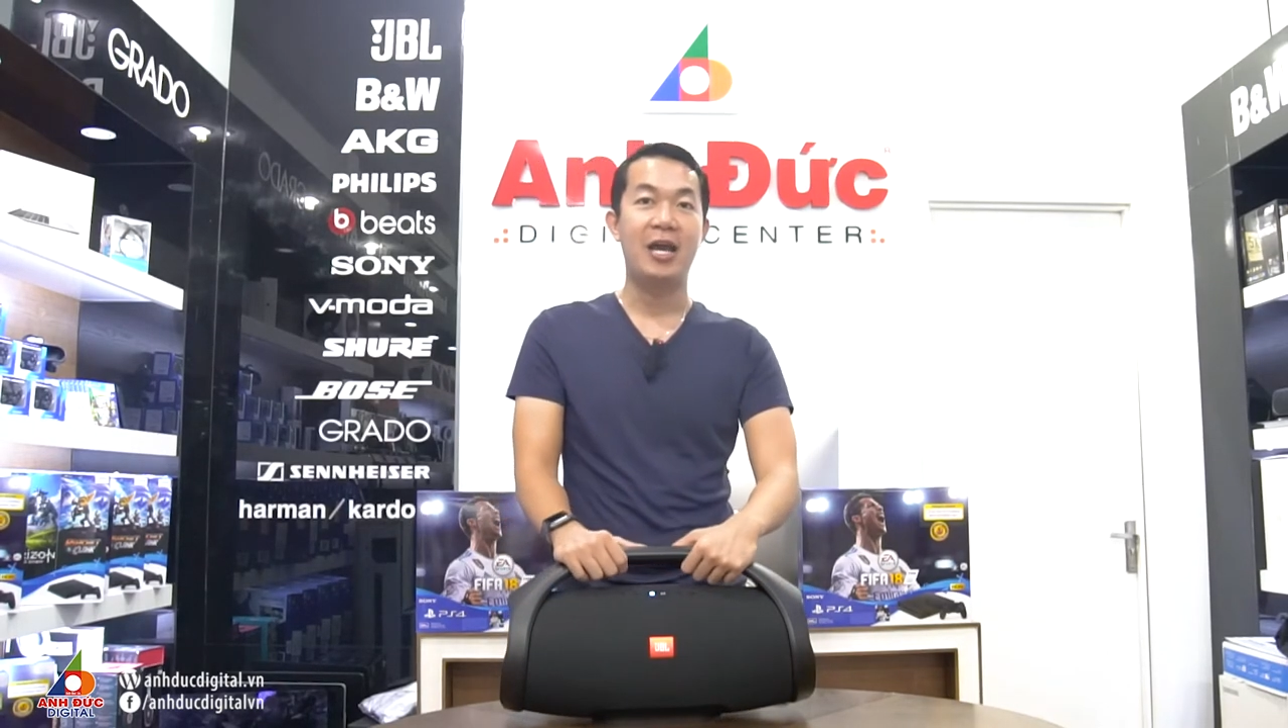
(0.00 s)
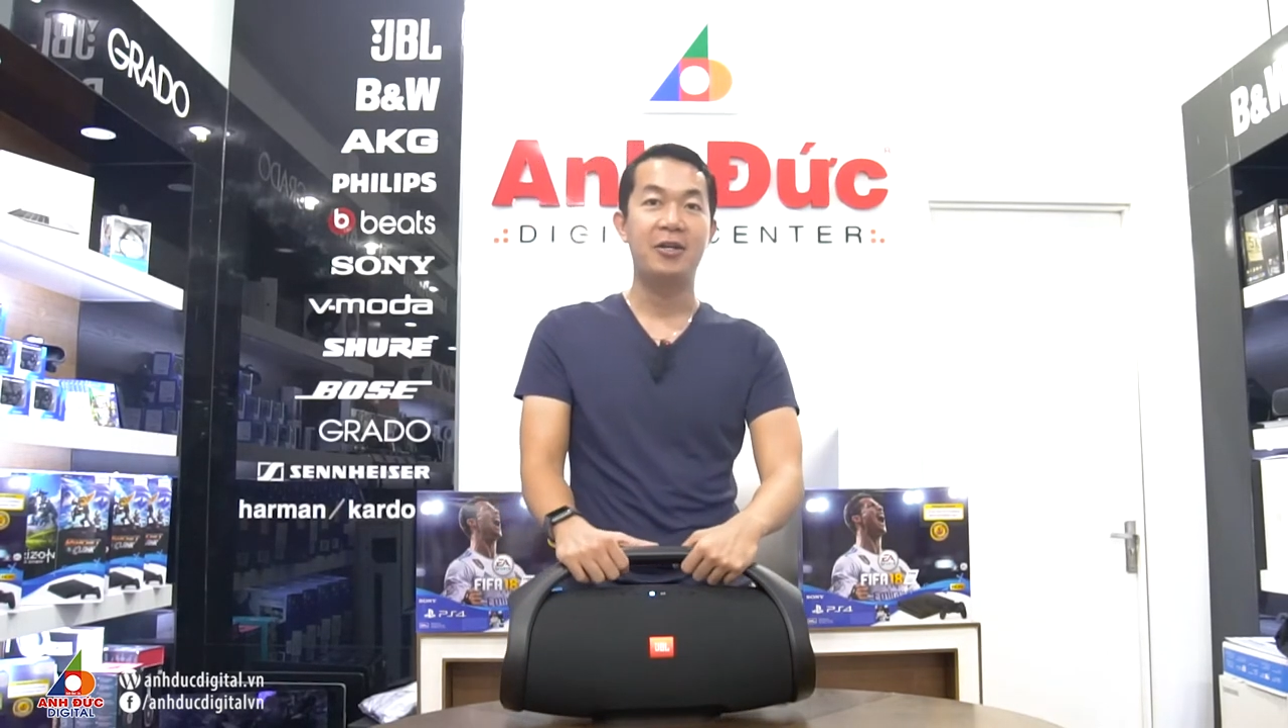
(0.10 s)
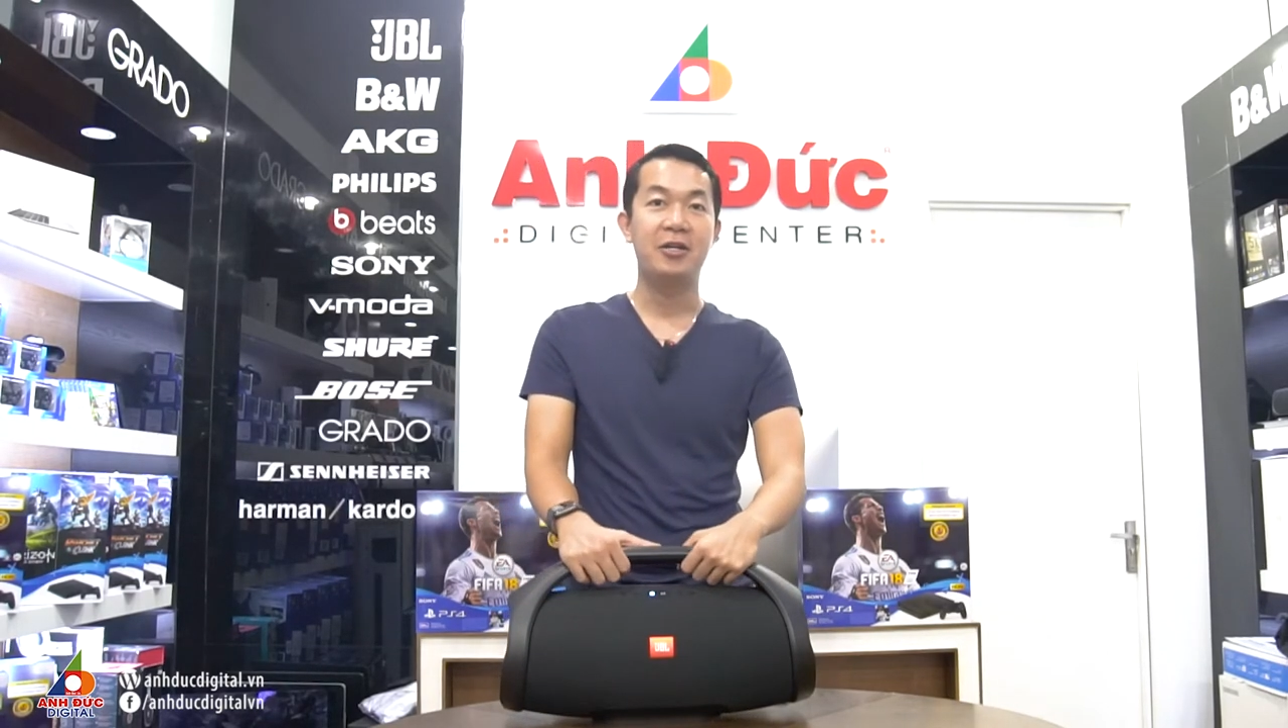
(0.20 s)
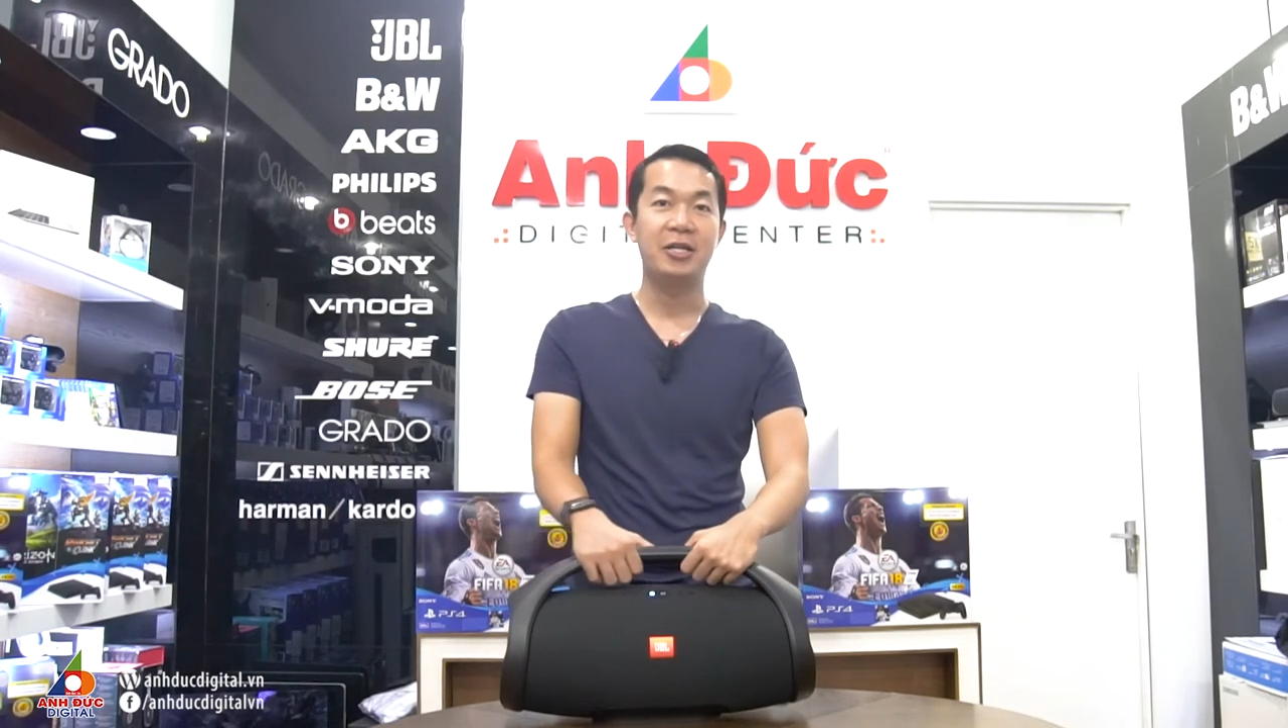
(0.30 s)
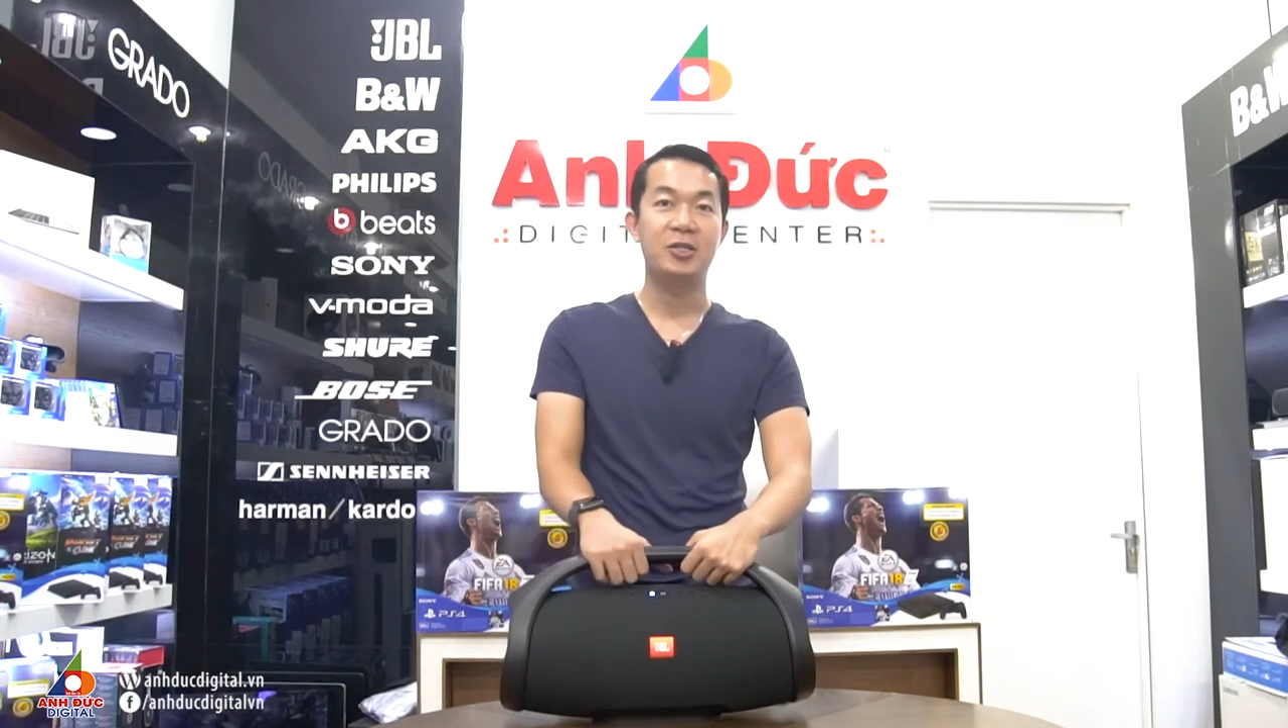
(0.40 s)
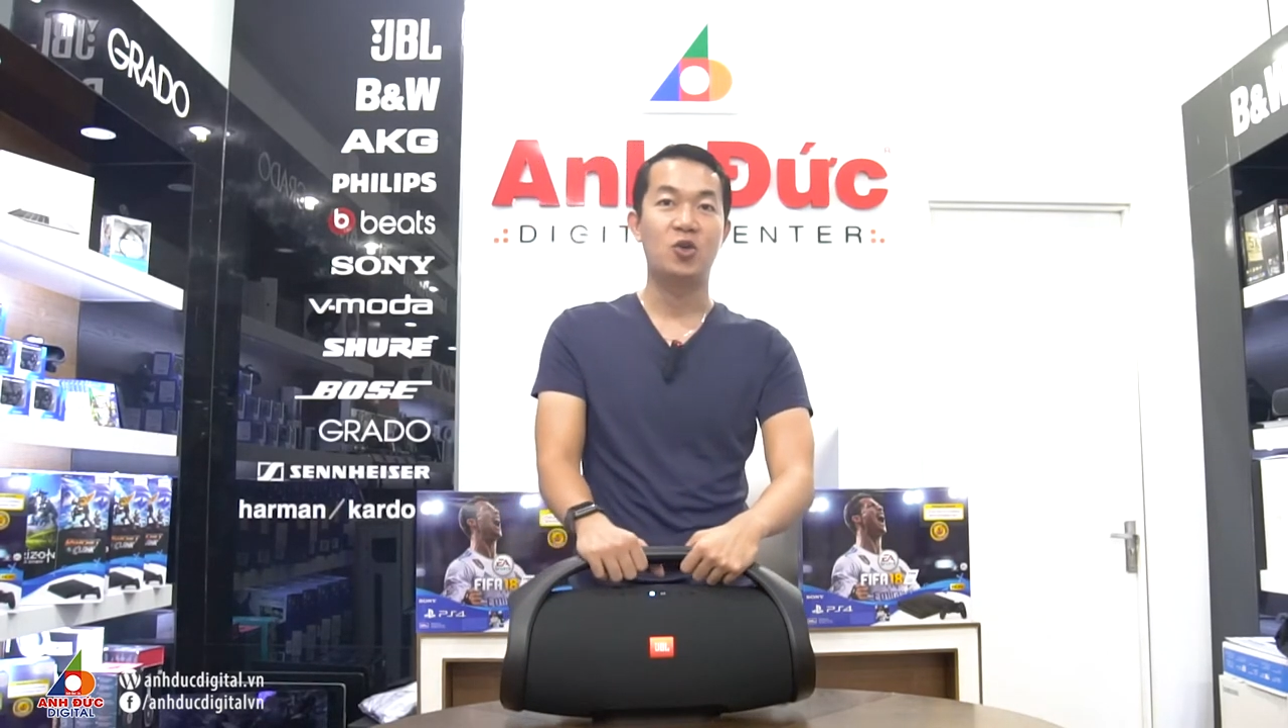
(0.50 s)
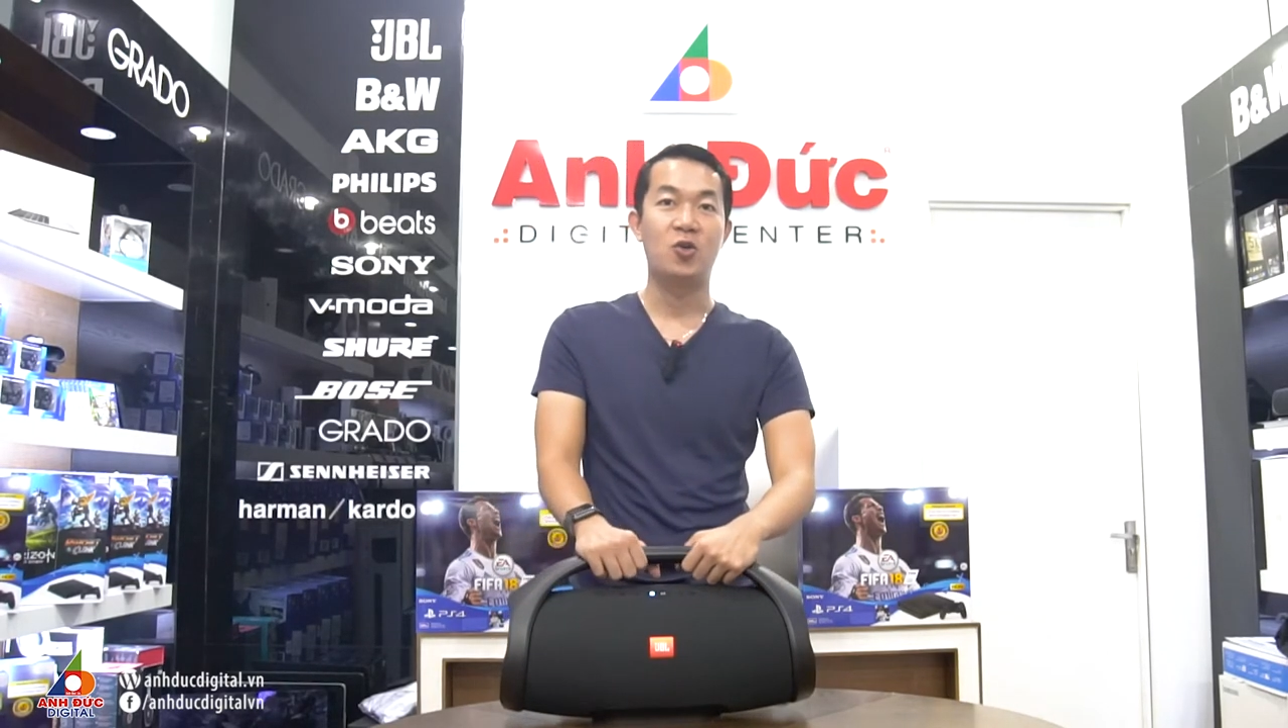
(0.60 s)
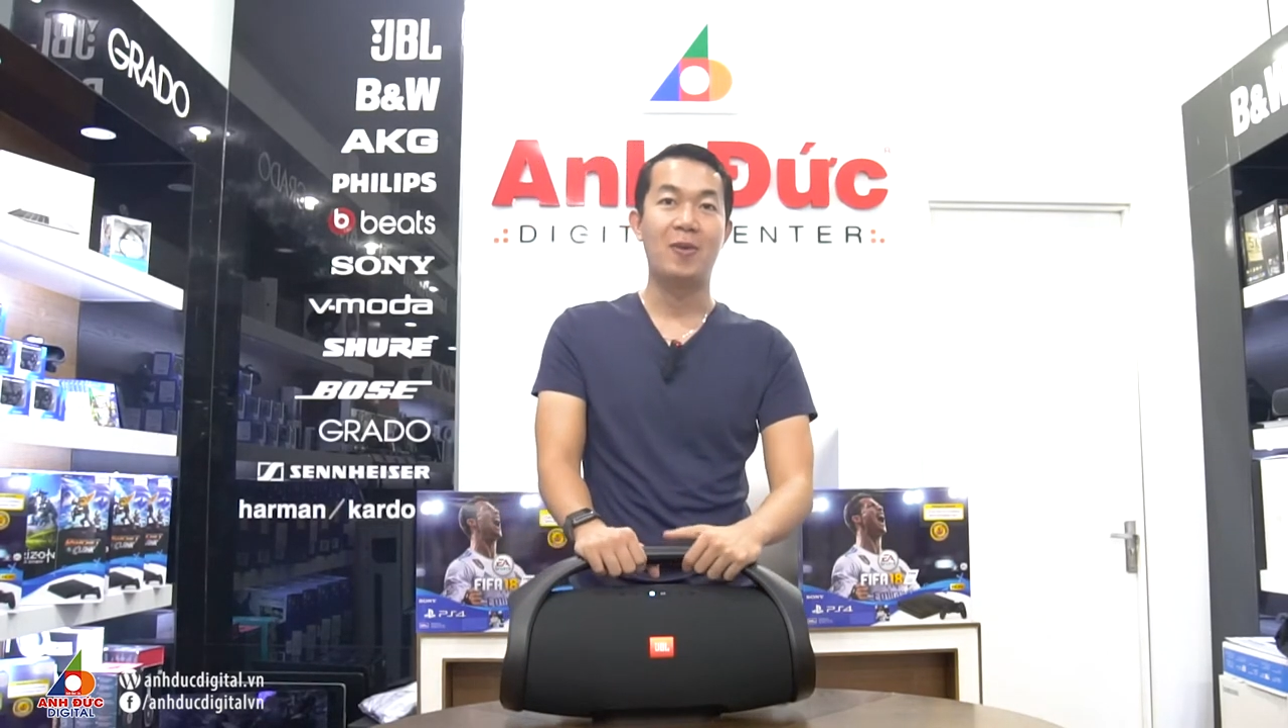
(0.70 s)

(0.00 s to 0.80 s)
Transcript: Anh Đức Digital